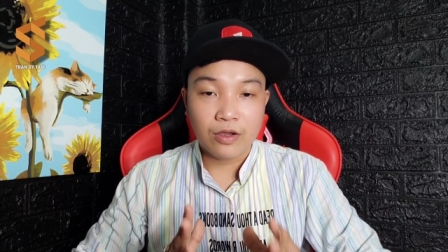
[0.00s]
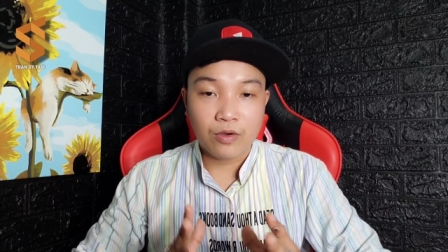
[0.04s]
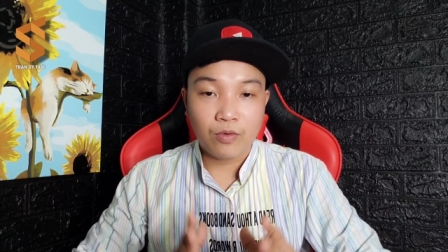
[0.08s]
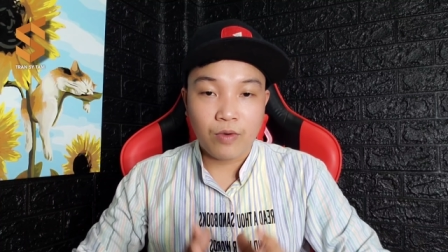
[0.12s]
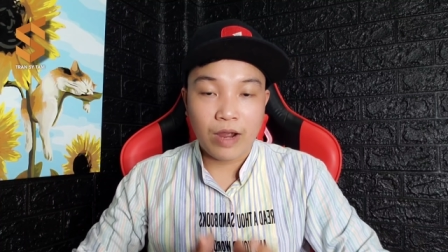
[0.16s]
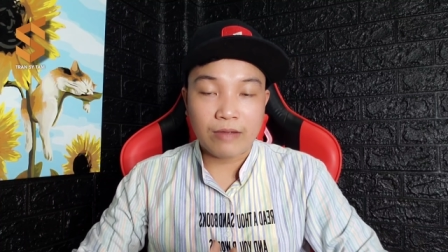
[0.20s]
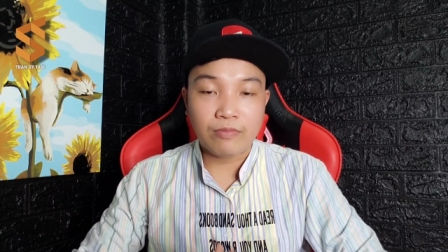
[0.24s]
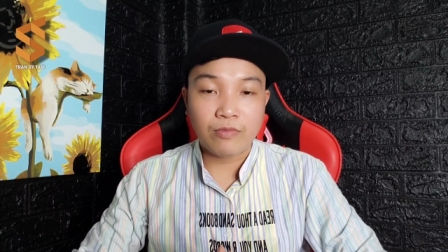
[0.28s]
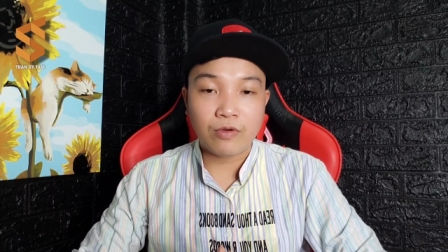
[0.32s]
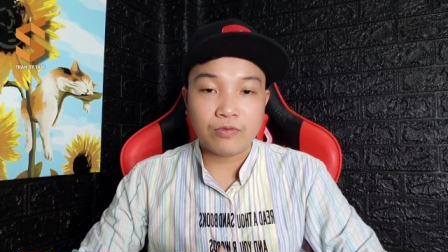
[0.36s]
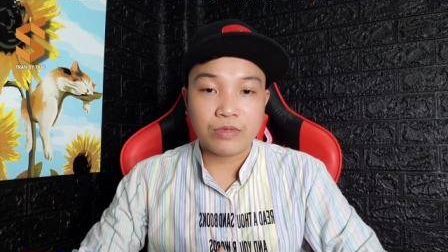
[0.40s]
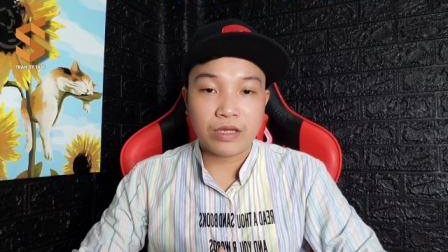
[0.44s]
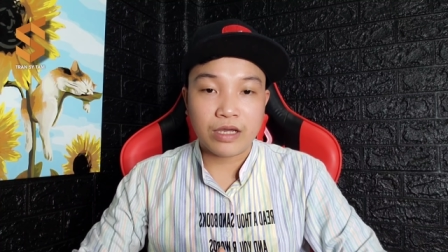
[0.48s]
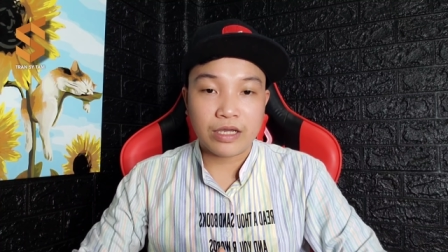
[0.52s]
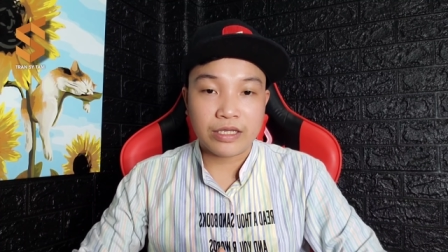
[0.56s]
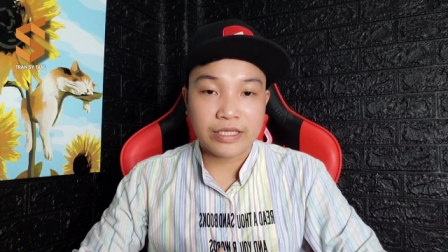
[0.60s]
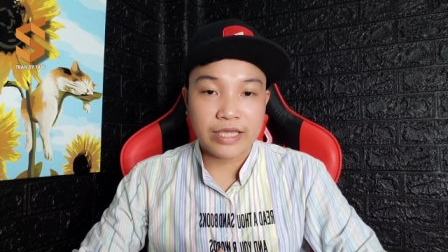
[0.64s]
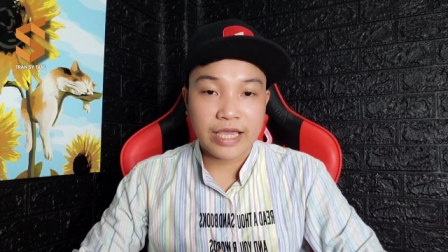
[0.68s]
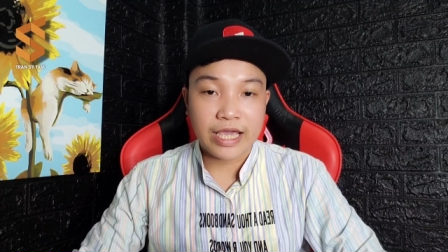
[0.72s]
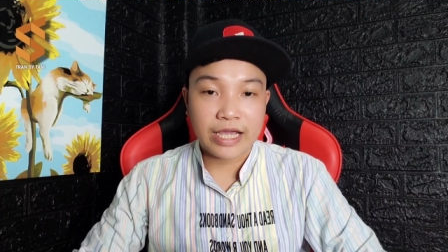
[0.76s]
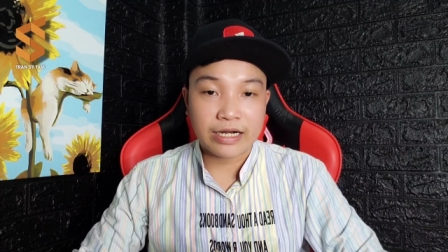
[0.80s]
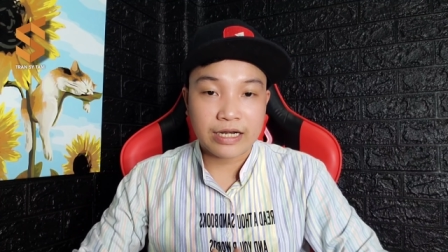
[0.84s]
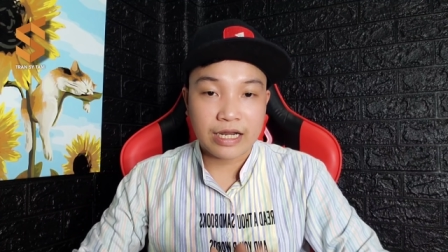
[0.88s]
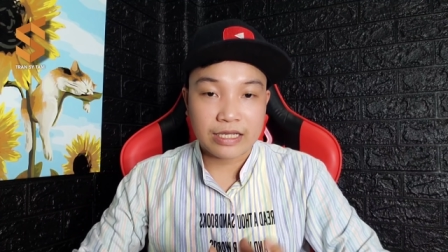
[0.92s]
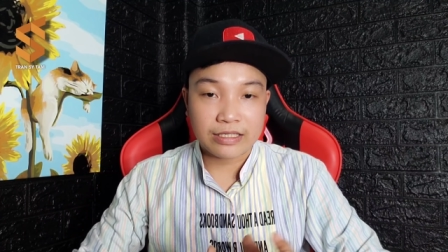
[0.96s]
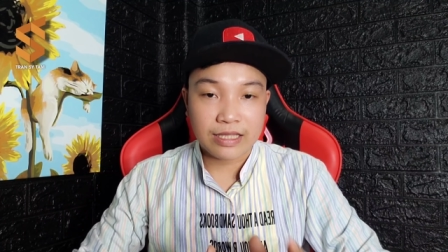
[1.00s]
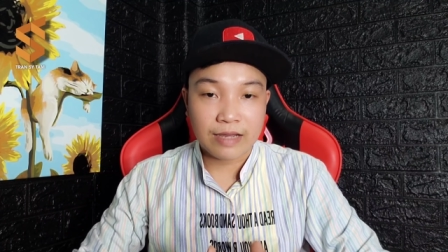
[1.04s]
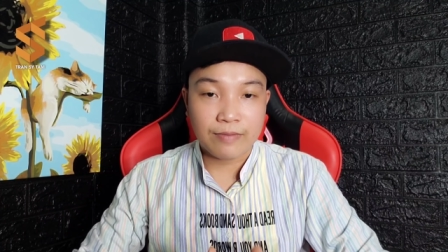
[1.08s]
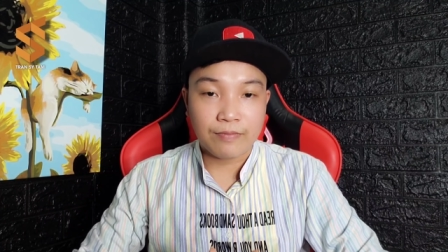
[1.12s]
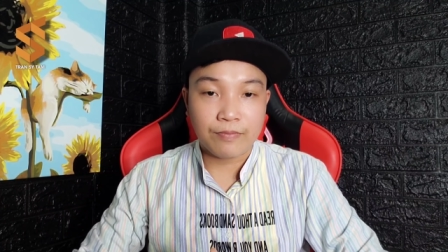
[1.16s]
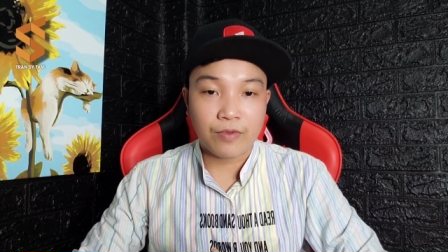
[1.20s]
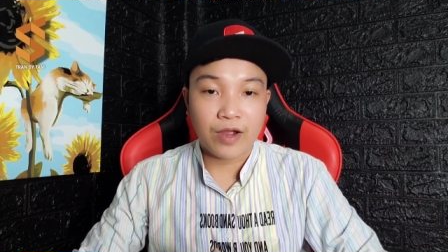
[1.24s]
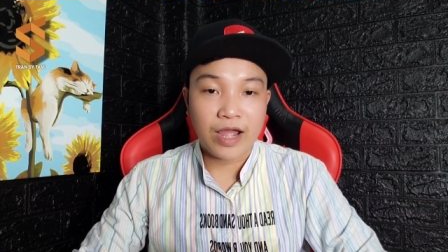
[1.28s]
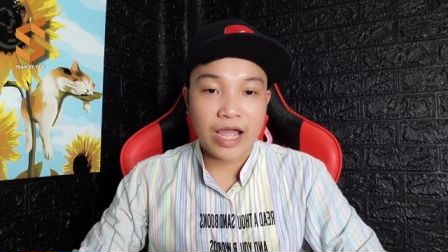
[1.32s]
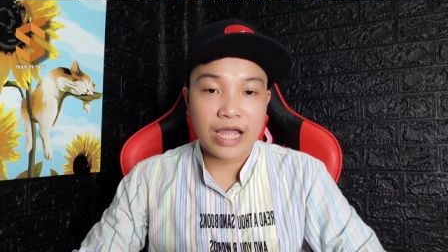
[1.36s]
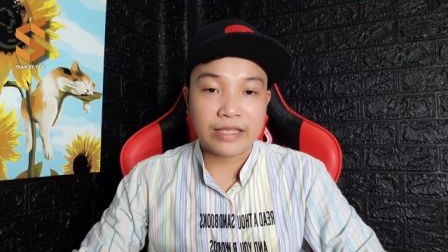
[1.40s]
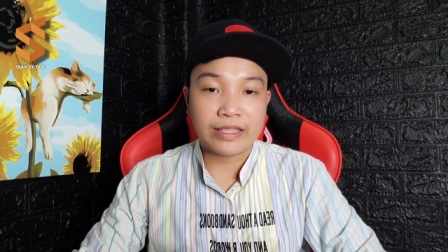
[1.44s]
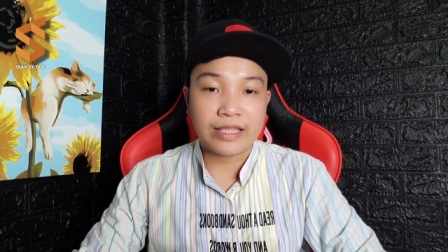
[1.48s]
khoảng một thời gian là
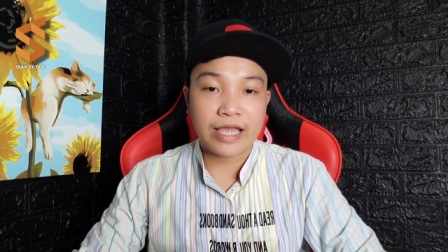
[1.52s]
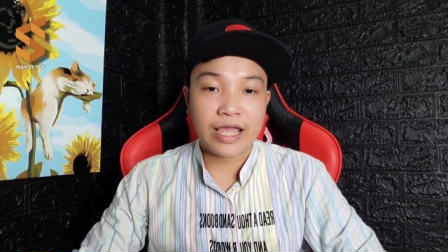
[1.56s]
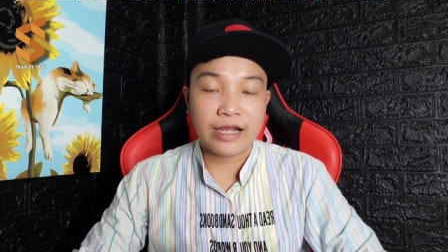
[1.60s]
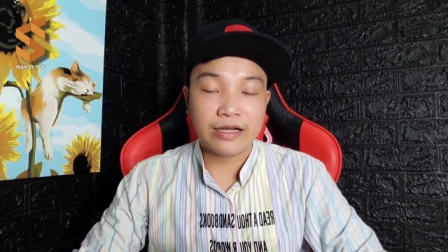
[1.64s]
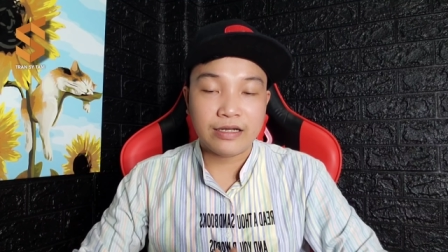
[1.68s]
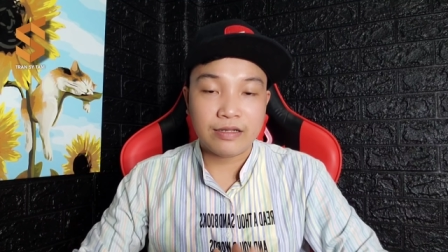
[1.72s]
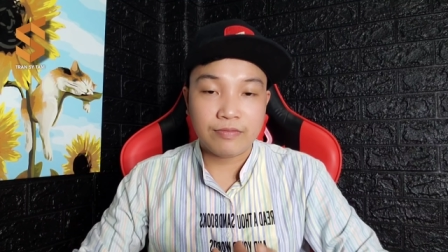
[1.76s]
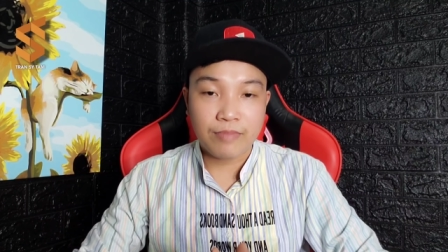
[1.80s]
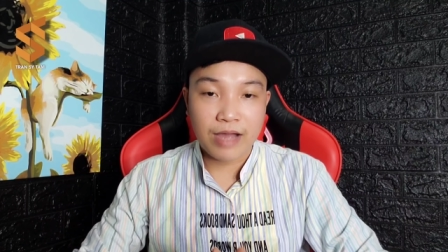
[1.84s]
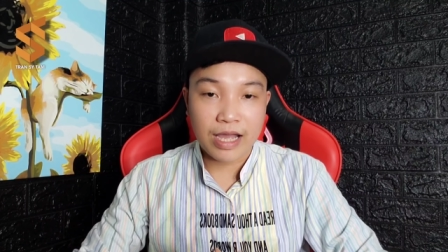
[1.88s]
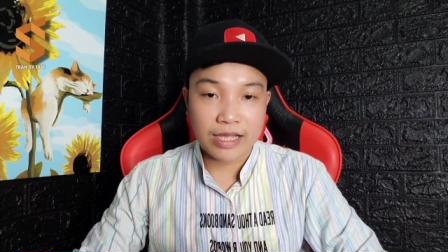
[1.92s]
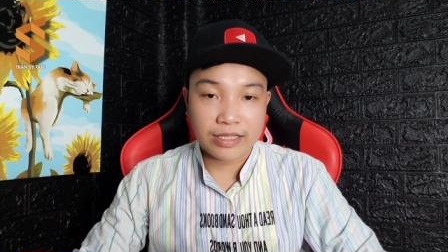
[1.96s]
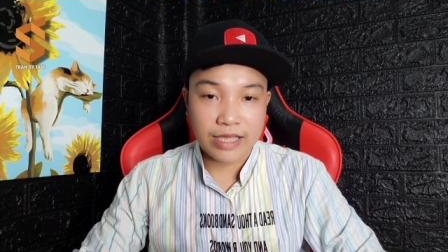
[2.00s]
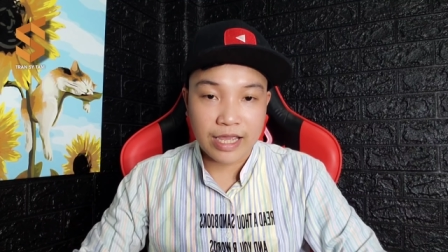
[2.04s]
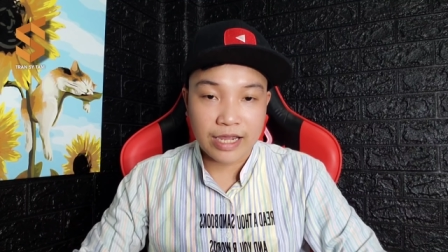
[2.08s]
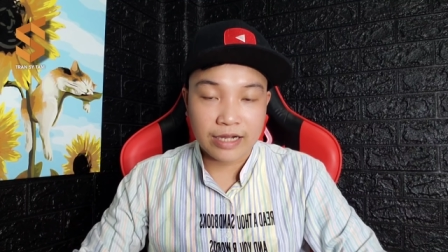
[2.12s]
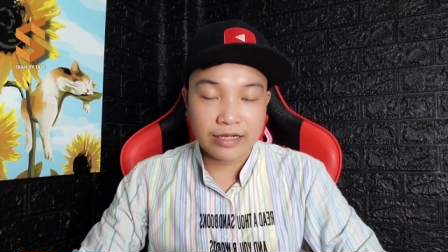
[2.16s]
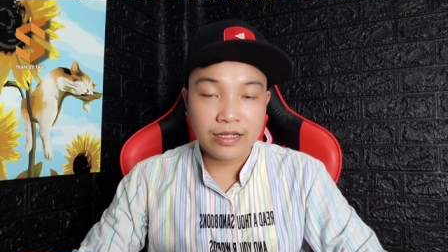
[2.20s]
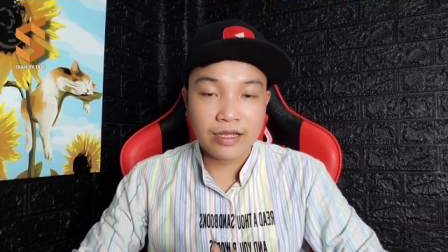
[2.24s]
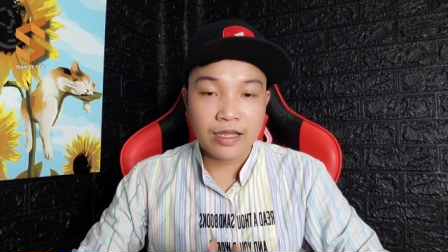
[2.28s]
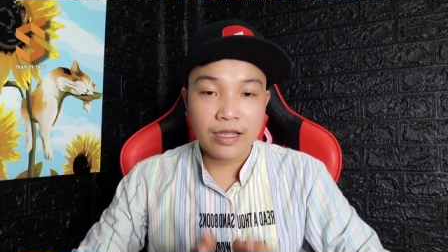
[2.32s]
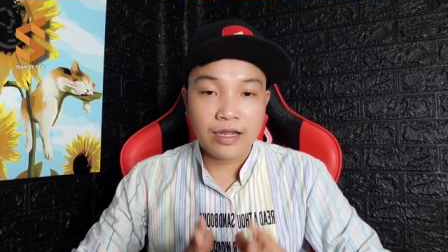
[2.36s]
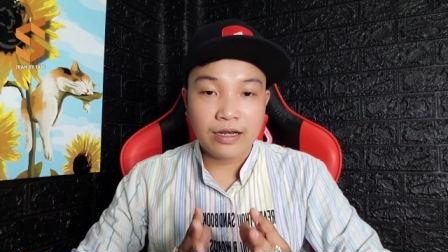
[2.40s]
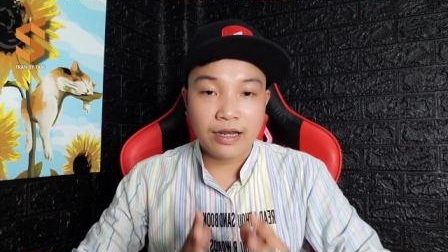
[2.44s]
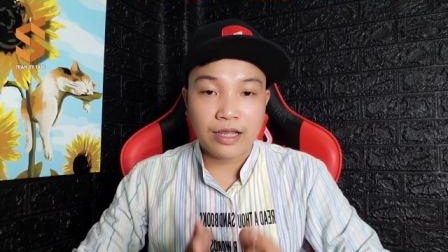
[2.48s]
tầm 2 tháng đến 3 tháng